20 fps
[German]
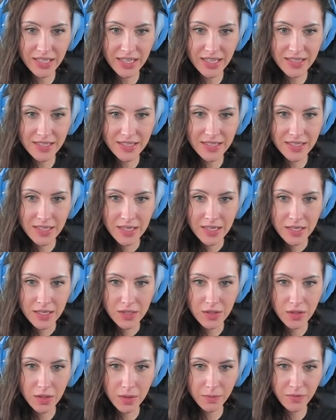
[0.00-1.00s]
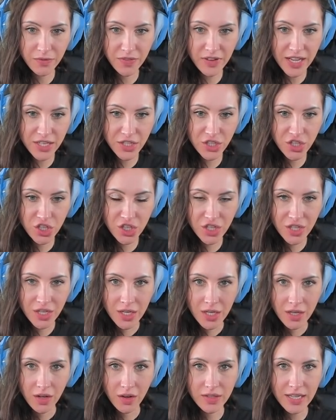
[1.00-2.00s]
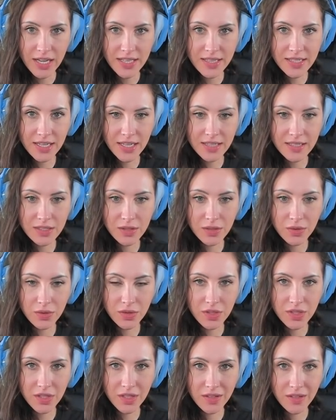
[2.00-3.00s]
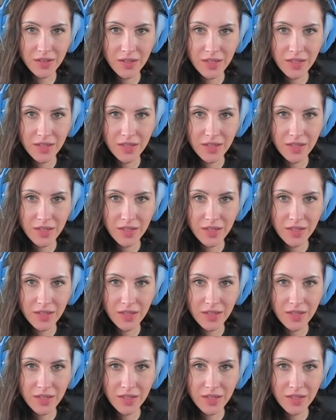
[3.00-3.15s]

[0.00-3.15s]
jetzt. So, Platsch. Und jetzt kann sie runter.